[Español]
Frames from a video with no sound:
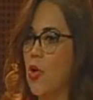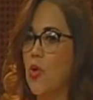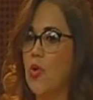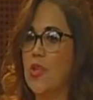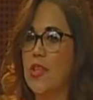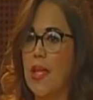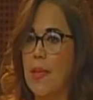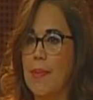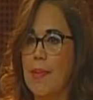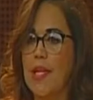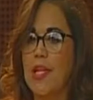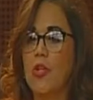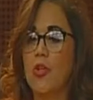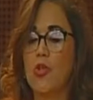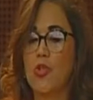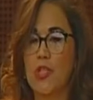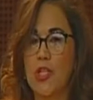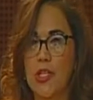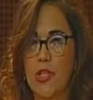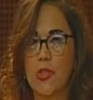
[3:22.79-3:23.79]
con también
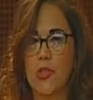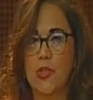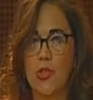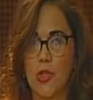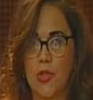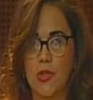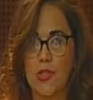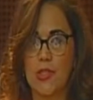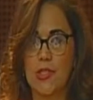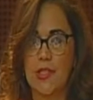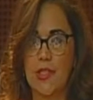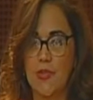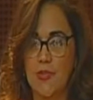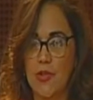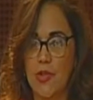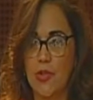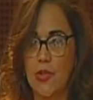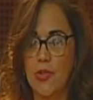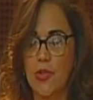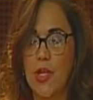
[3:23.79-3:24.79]
los retos y los
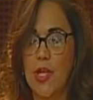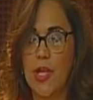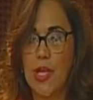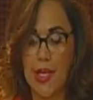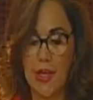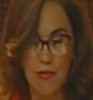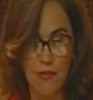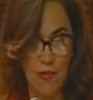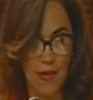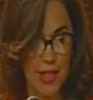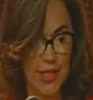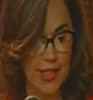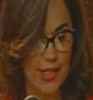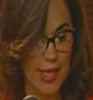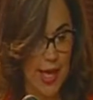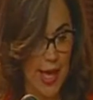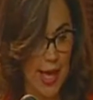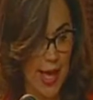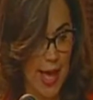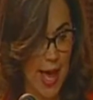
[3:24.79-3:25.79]
desafíos que
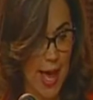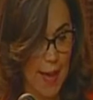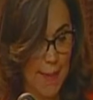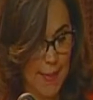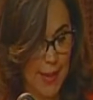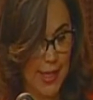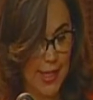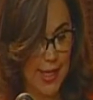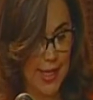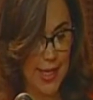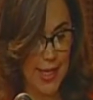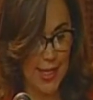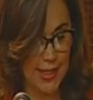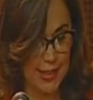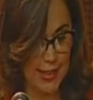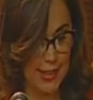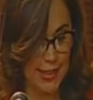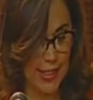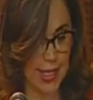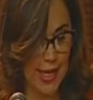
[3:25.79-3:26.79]
enfrenta América
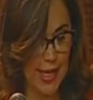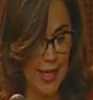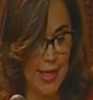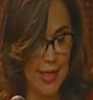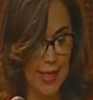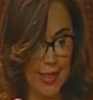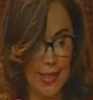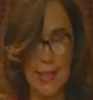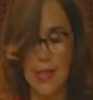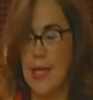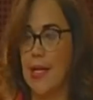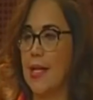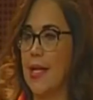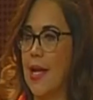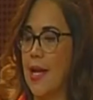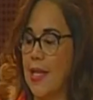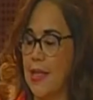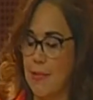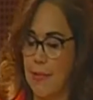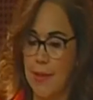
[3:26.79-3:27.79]
Latina y el
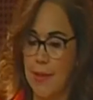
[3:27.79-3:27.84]
Caribe.